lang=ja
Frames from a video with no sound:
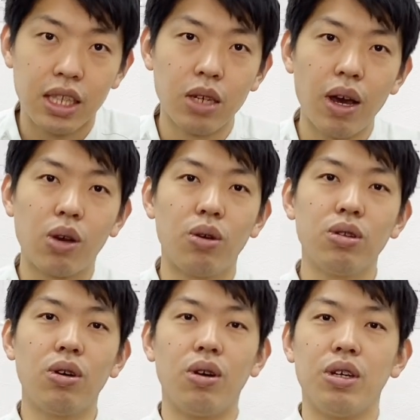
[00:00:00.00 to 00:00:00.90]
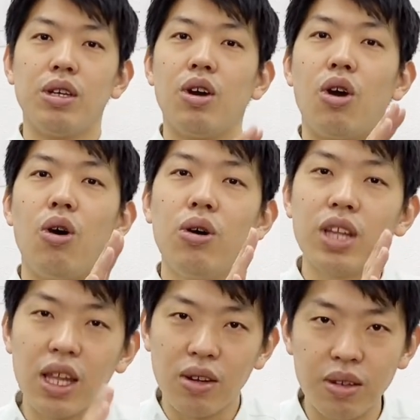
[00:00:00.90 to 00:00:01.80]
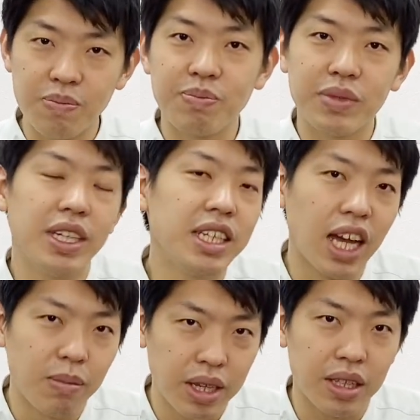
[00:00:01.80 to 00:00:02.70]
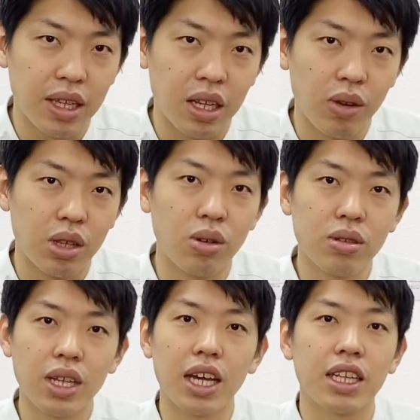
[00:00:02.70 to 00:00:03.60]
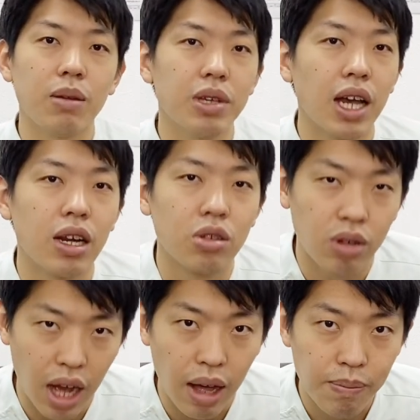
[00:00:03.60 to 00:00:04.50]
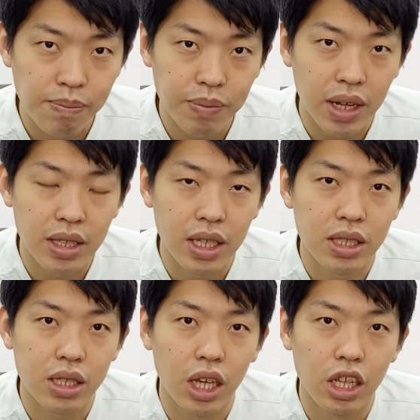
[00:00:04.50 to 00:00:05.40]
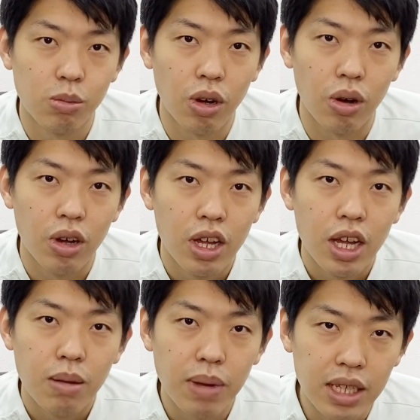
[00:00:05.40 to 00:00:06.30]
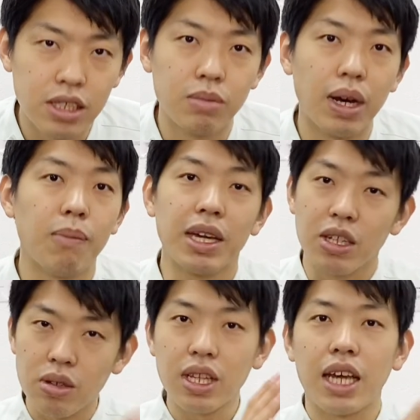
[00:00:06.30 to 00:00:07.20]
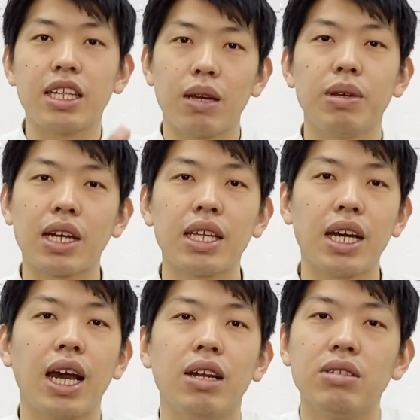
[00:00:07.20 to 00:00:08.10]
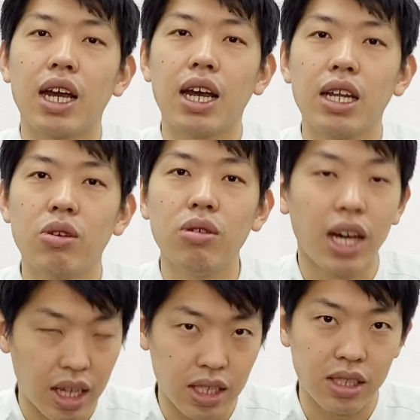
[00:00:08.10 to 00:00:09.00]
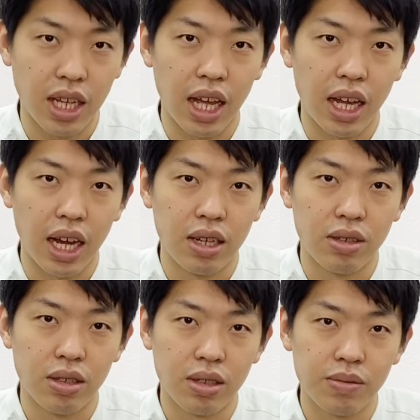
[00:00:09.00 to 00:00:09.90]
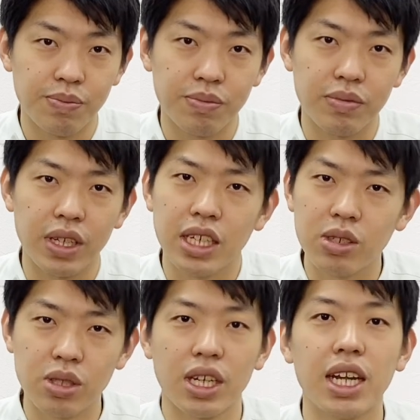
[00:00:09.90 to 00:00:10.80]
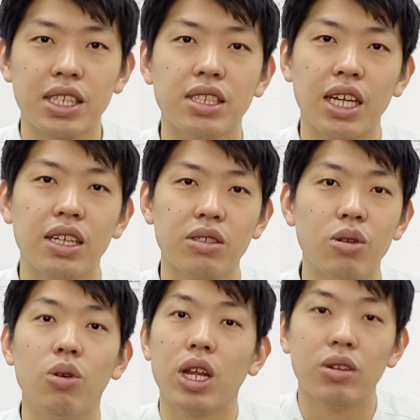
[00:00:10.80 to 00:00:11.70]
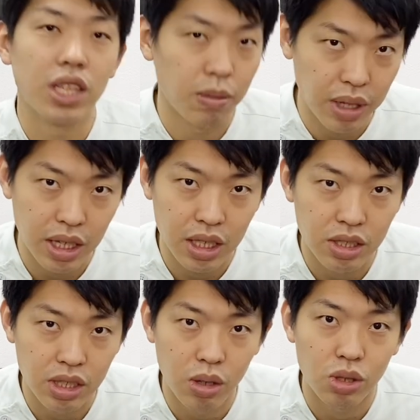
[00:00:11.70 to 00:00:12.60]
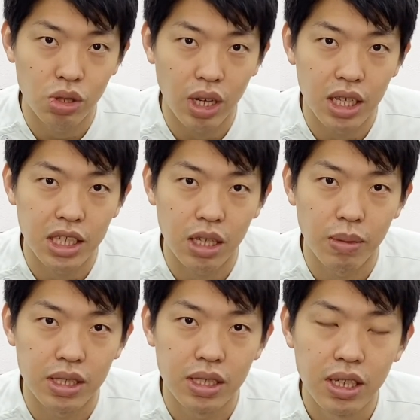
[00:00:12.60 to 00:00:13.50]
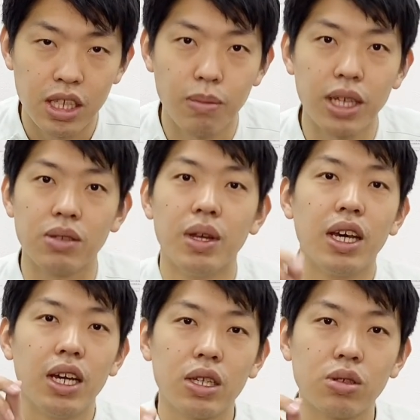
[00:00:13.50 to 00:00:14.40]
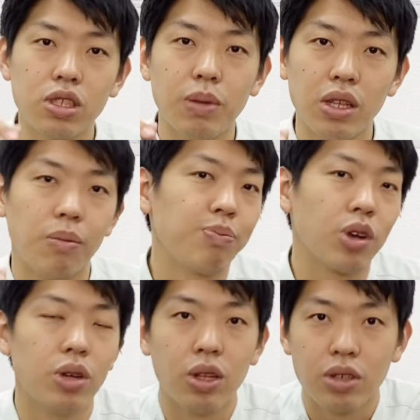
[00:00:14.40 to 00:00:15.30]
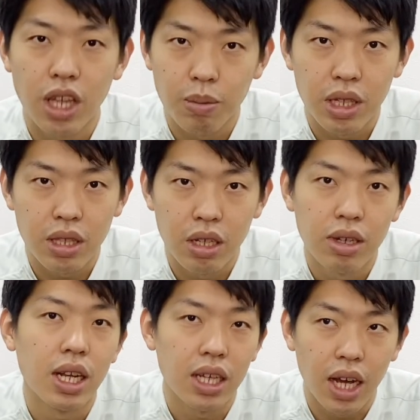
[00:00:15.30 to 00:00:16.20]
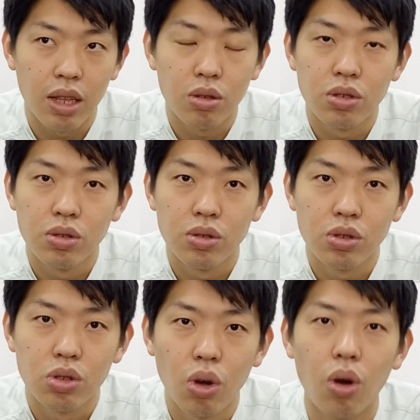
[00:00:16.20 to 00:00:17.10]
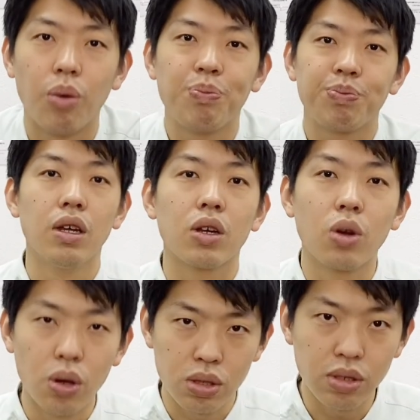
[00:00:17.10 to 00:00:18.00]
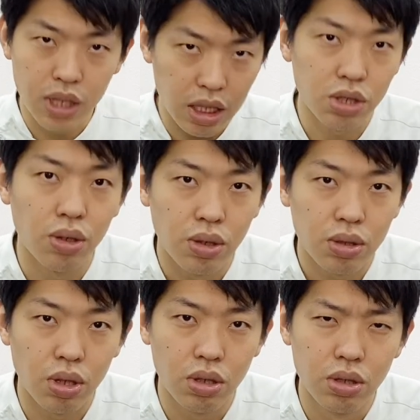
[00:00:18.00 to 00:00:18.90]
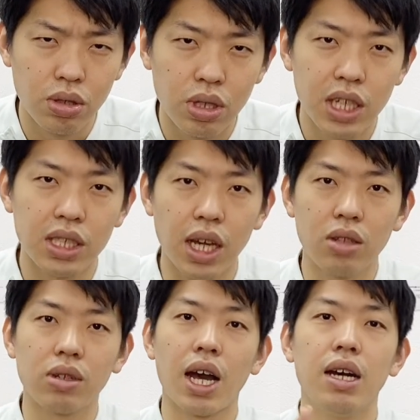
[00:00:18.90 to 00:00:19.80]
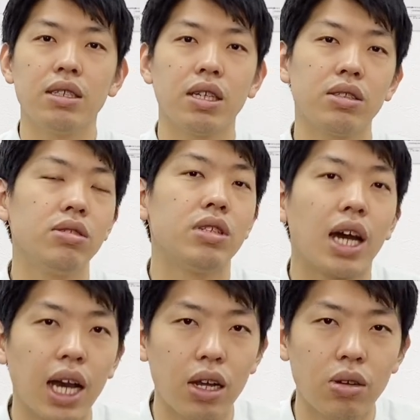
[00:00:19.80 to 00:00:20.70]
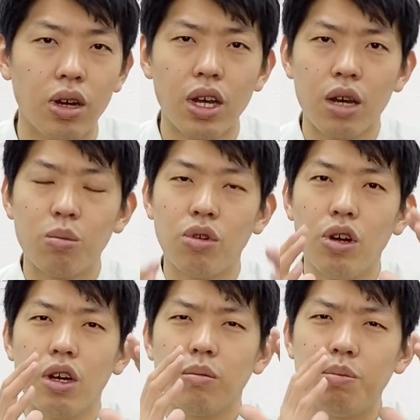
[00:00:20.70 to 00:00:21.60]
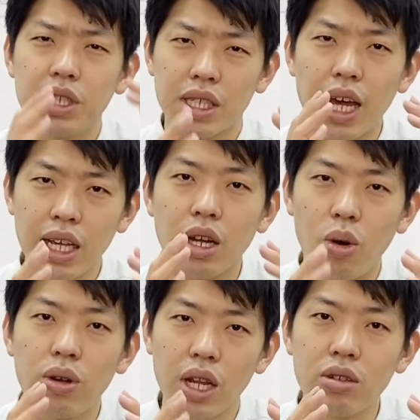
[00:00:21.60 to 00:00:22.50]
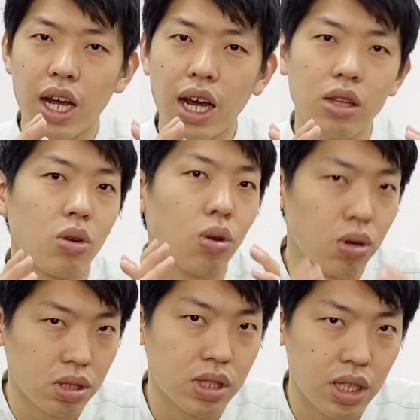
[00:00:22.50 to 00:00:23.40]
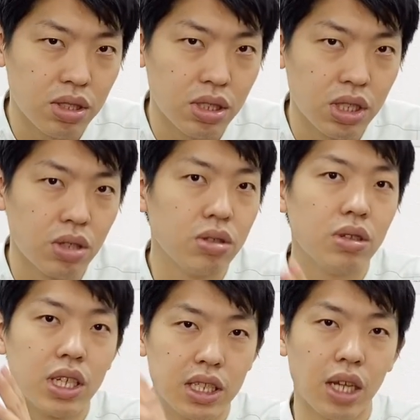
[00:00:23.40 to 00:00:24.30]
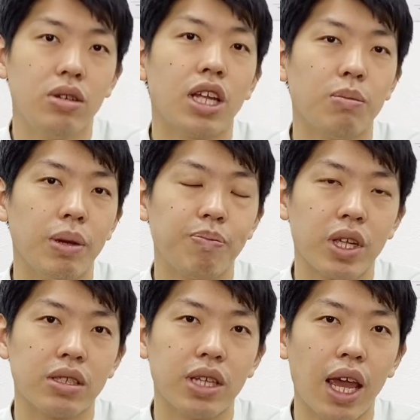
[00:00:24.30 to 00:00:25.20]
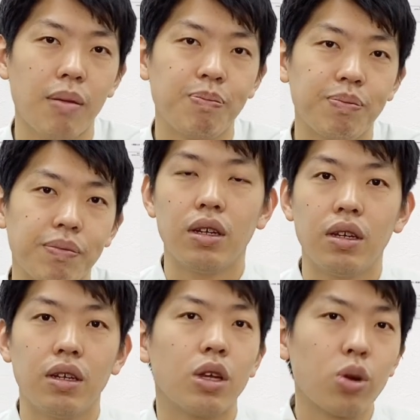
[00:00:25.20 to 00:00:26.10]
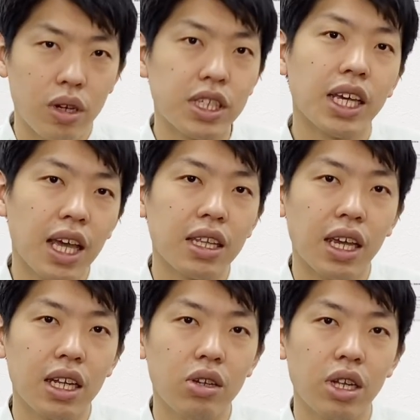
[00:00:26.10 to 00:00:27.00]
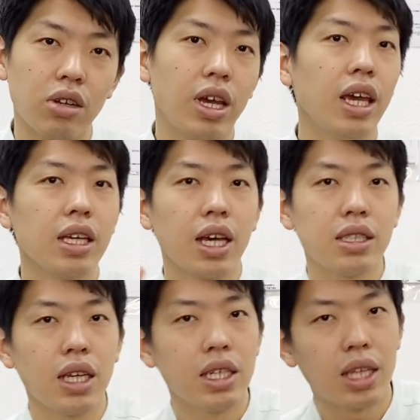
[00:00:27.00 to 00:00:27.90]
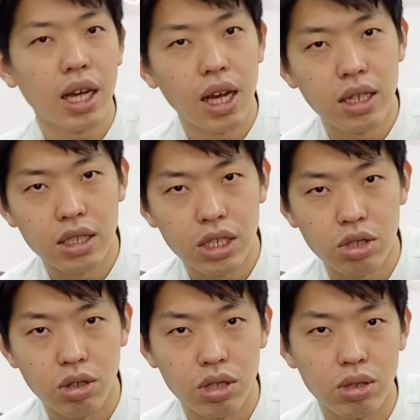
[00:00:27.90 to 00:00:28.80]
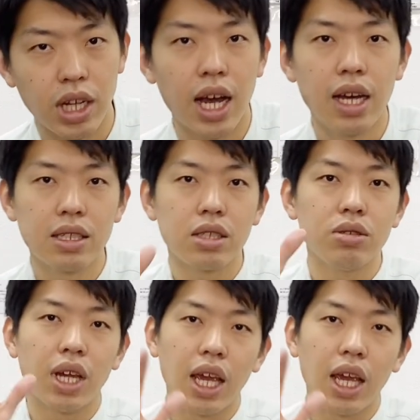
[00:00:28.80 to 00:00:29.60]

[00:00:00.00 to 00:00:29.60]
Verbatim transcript: では、この骨の痛みっていうのはどんな痛みがあるのかなんですけども、まず、まあ、まあ、いろんな痛み方がある中で、今回ですね、あの、いくつかですね、その骨の痛みについてご紹介していきます。で、まずひとつめの骨の痛みっていうのは何かというと、骨座症という膝の関節の中の、もう微細な骨の中の骨折による膝の痛みですね。で、これは世間的に言われる変形性膝関節症とかそういった関節の